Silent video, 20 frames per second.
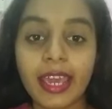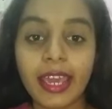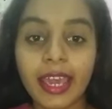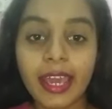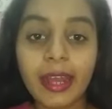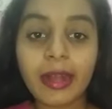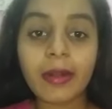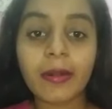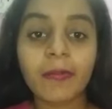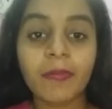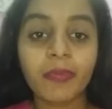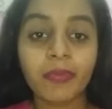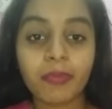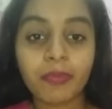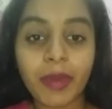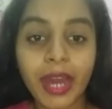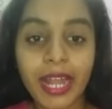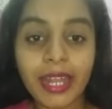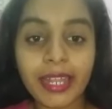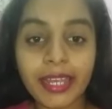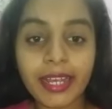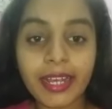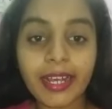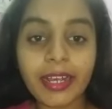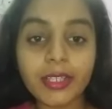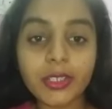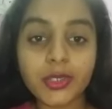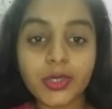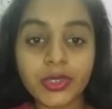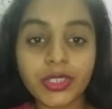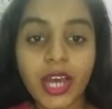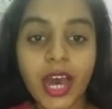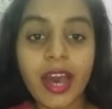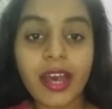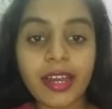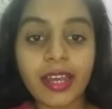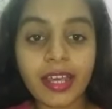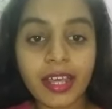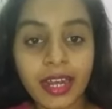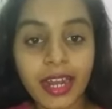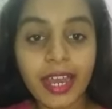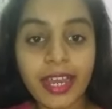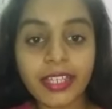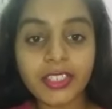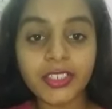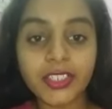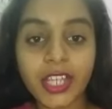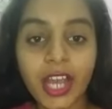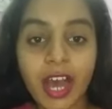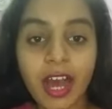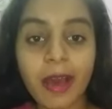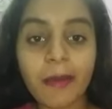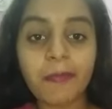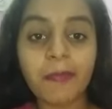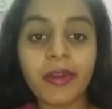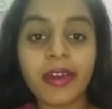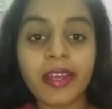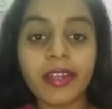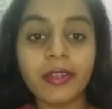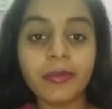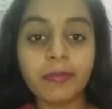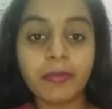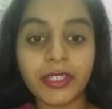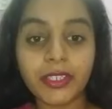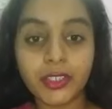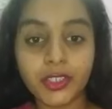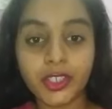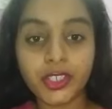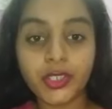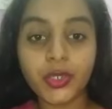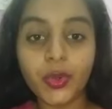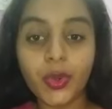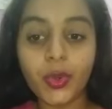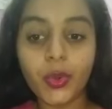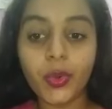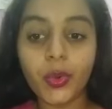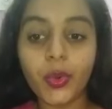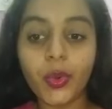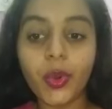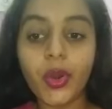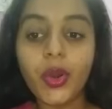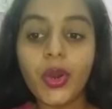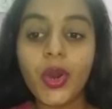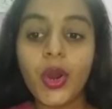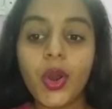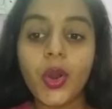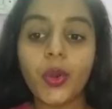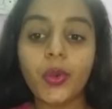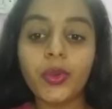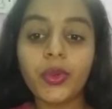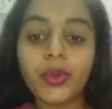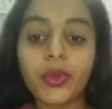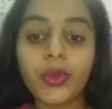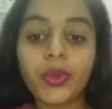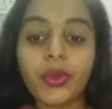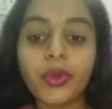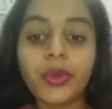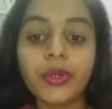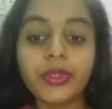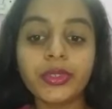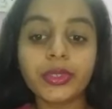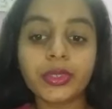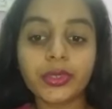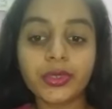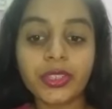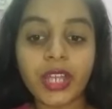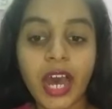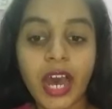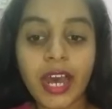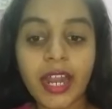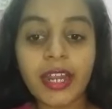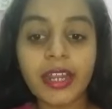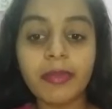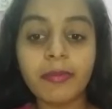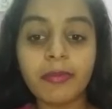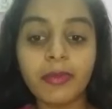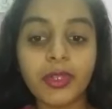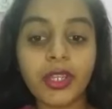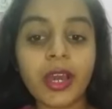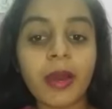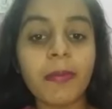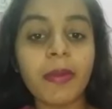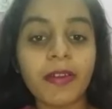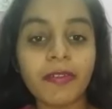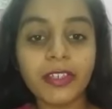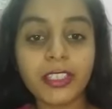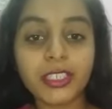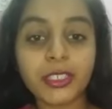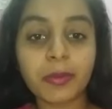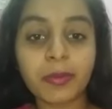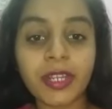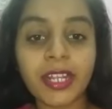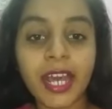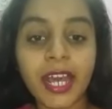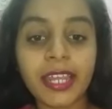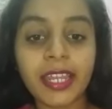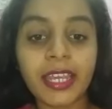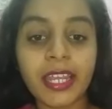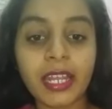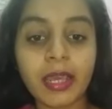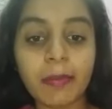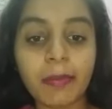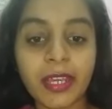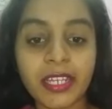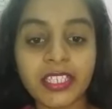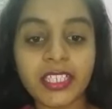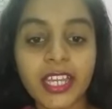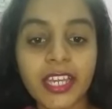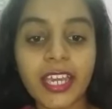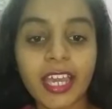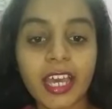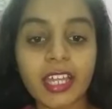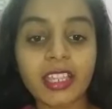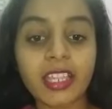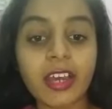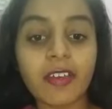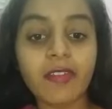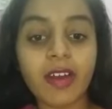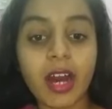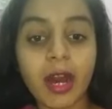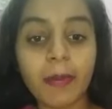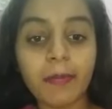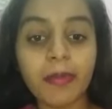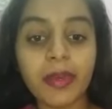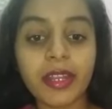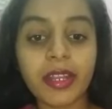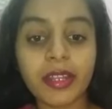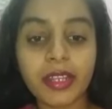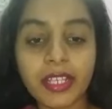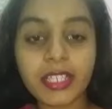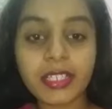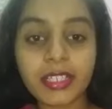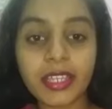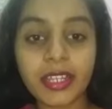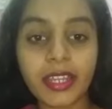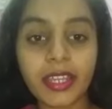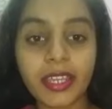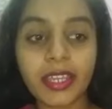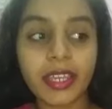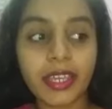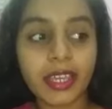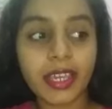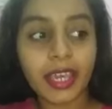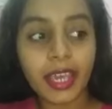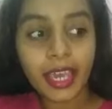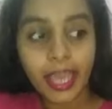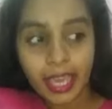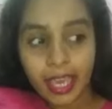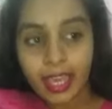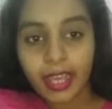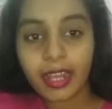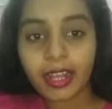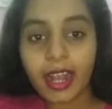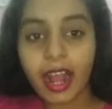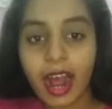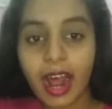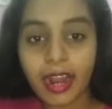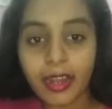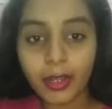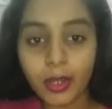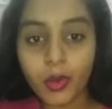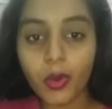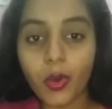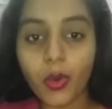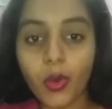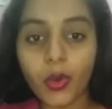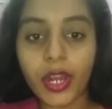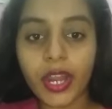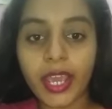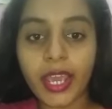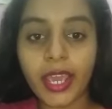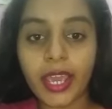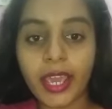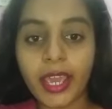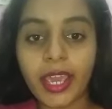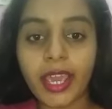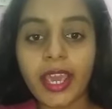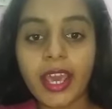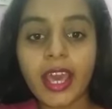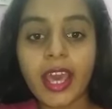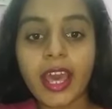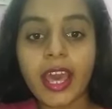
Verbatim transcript: एक बालिका सुधार गृह जहाँ पर बच्चियों को उनको सुधार उनका भविष्य बनाने के लिए भेजा गया था वहाँ पर इस तरीके के कांड हो रहे हैं